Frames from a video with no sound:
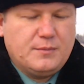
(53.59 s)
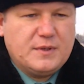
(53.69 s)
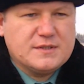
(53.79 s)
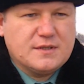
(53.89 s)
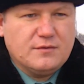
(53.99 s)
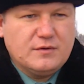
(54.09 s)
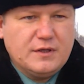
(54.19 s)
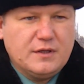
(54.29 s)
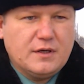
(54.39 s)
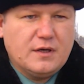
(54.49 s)

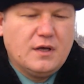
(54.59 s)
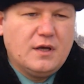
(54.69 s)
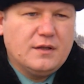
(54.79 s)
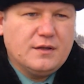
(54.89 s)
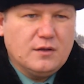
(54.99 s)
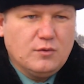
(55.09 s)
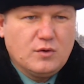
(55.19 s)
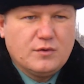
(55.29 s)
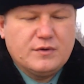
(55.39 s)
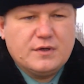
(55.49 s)
представление
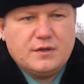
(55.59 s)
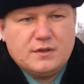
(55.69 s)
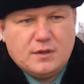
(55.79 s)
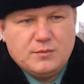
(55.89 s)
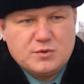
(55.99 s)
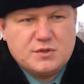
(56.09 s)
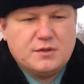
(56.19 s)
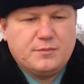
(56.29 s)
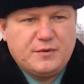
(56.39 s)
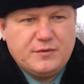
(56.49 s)
налоговых и
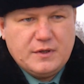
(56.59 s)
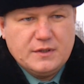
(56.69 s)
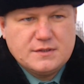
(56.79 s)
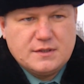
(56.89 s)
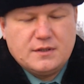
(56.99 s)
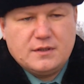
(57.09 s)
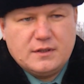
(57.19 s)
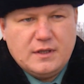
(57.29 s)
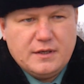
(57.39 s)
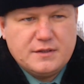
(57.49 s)
таможенных преференций
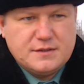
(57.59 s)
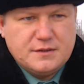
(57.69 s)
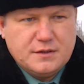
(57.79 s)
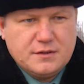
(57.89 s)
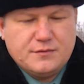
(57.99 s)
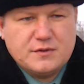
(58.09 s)
для резидентов,